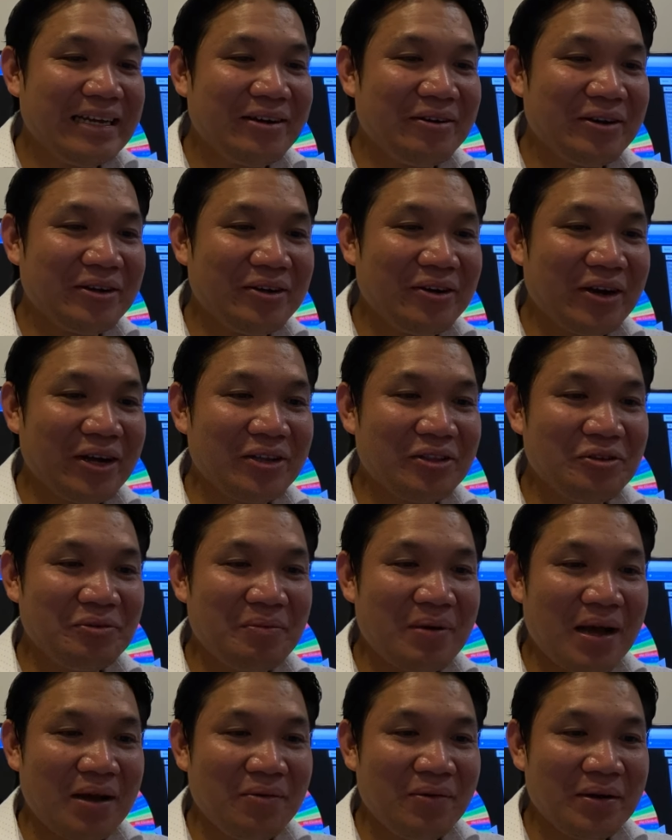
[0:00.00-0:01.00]
Huwag kayo
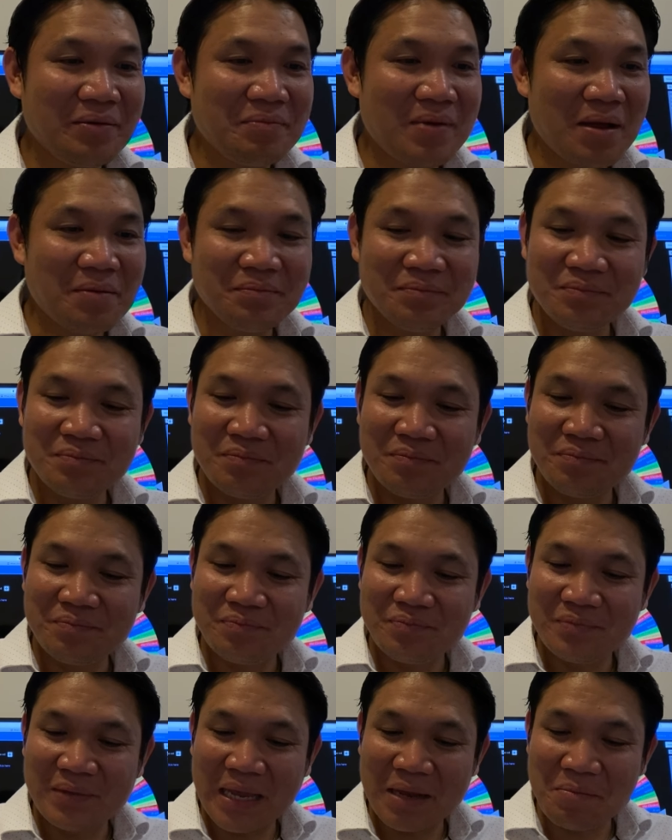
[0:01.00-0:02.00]
tumawag, ma'am.
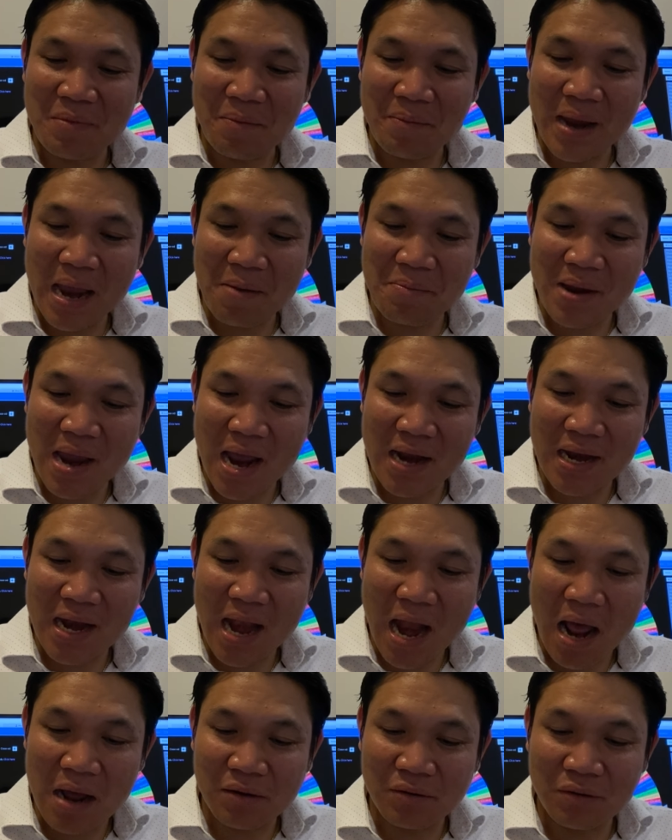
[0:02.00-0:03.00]
Okay, mamaya-maya na
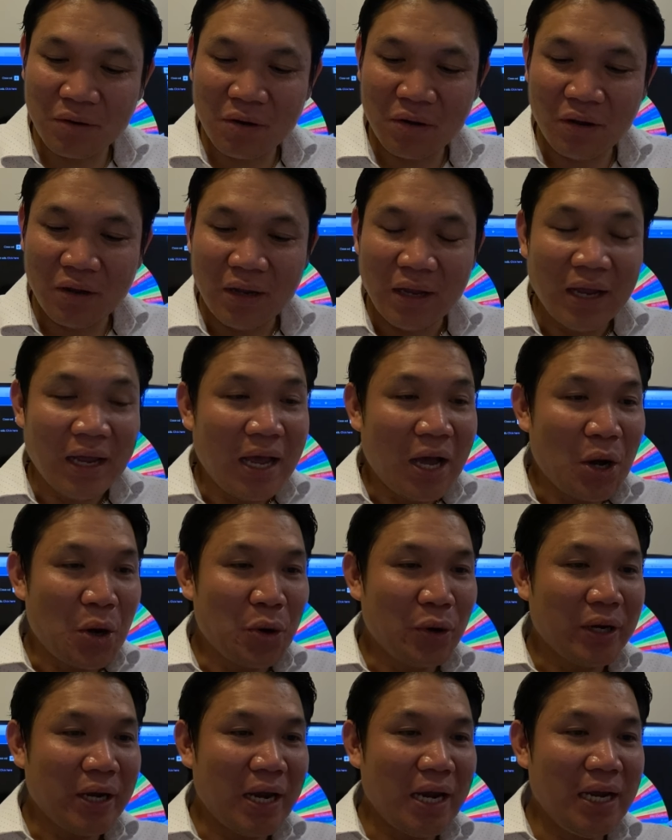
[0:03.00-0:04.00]
lang ako.
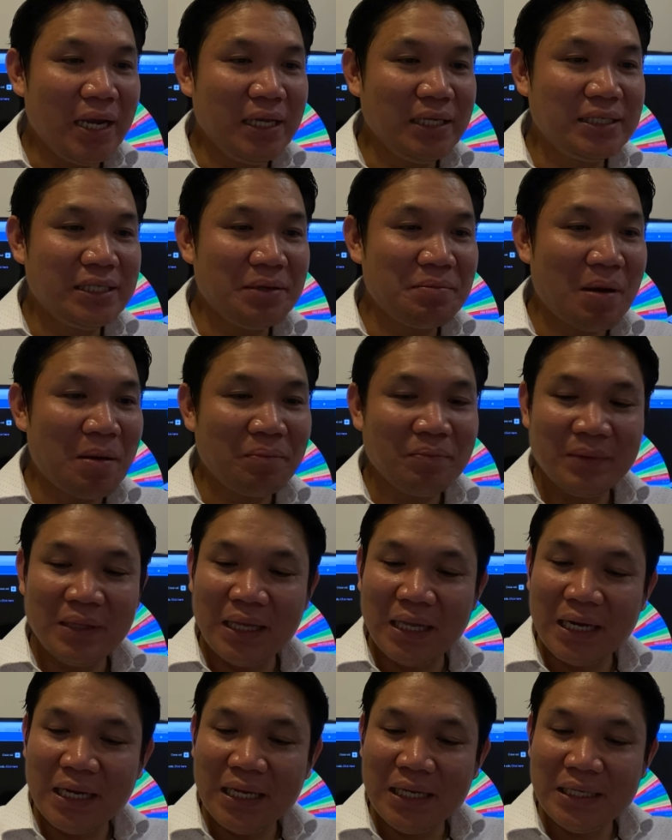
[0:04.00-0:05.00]
Okay, si Ma'am
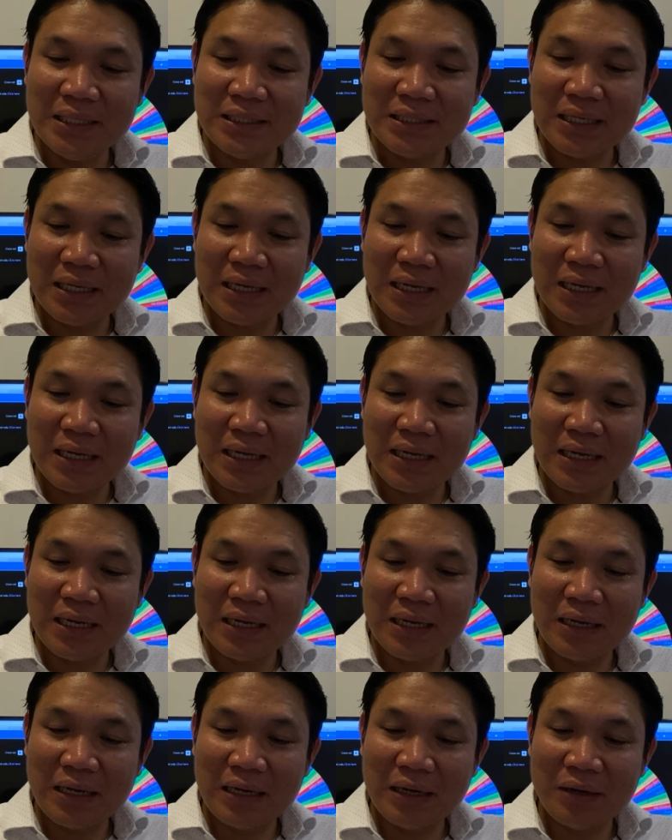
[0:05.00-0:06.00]
Teresa.
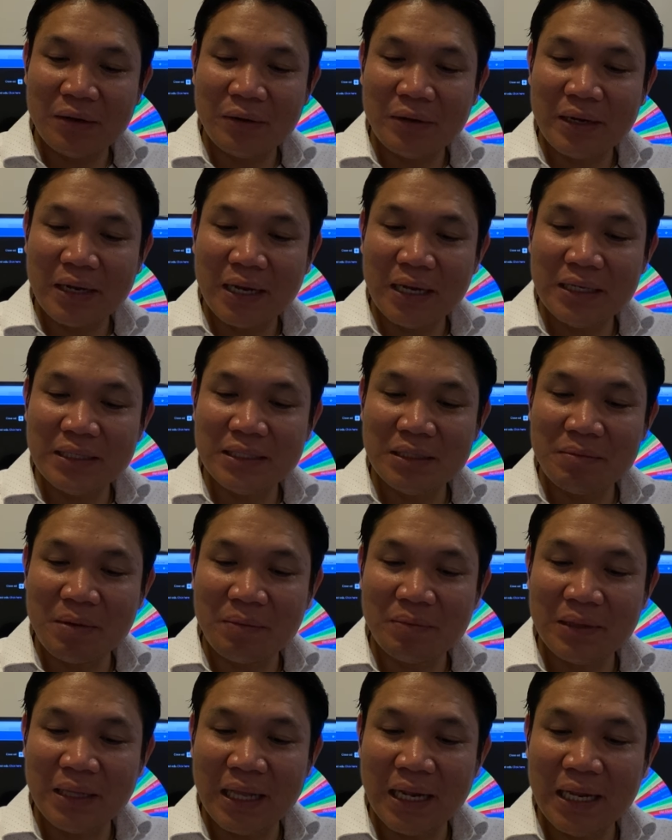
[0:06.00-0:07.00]
Okay, si
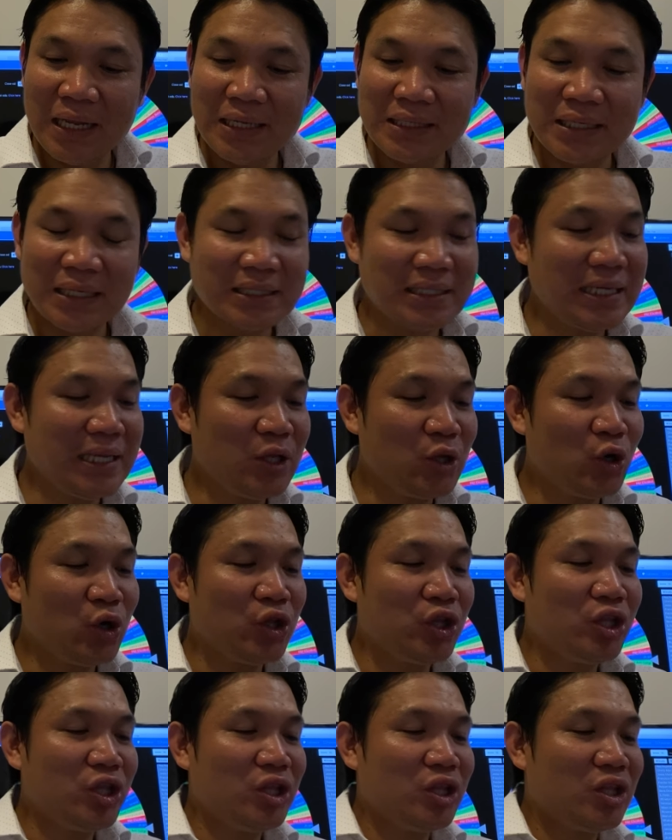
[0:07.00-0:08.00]
Ma'am Teresa
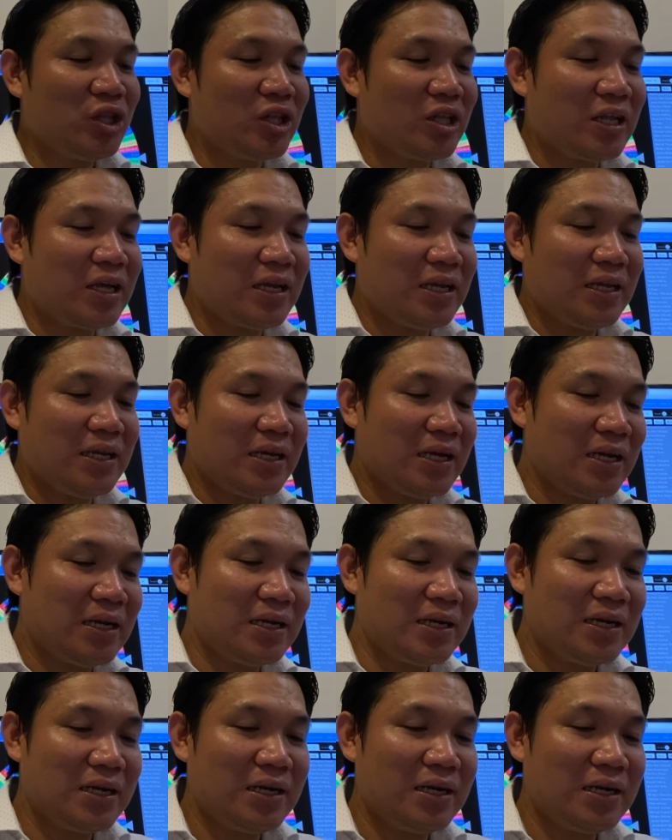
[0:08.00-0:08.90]
Sinon. Ayan.